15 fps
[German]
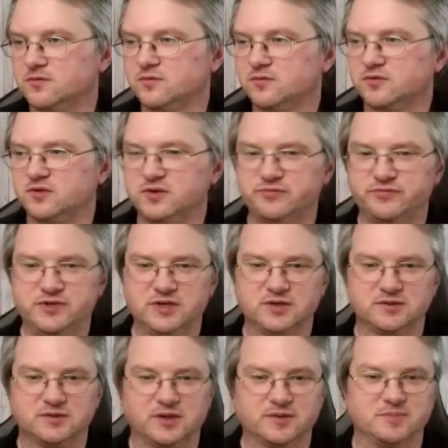
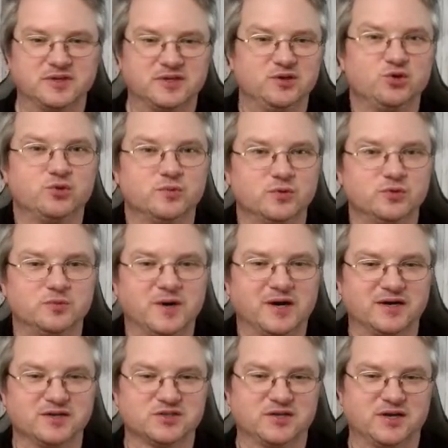C4 hat mich nicht
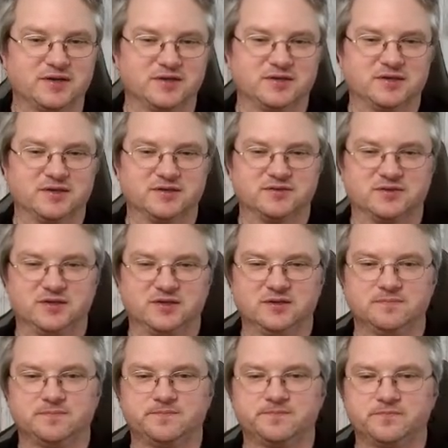überrascht, hatte ich ja
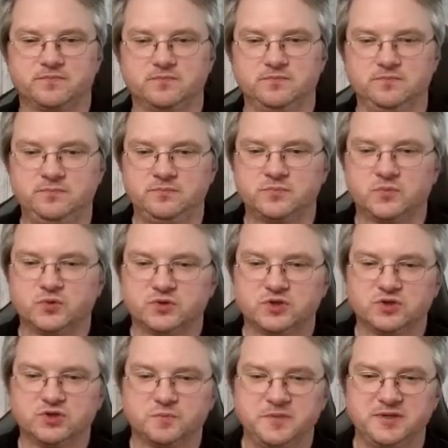gesehen. Und
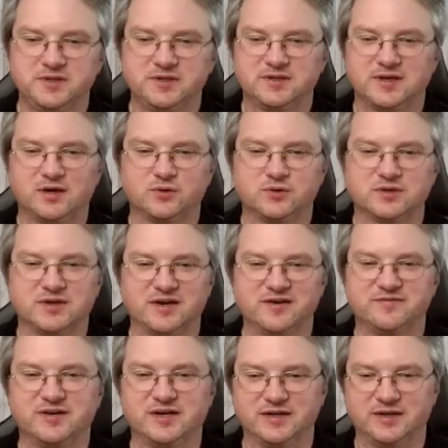ich spiele die
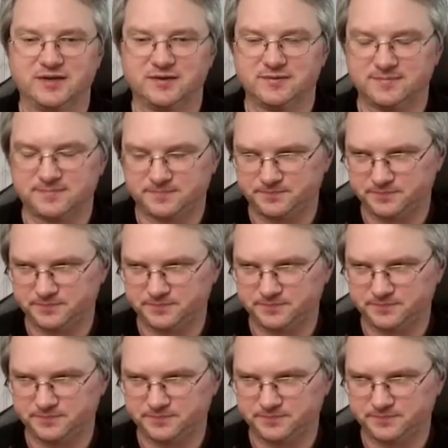Karo-Kann-Variante.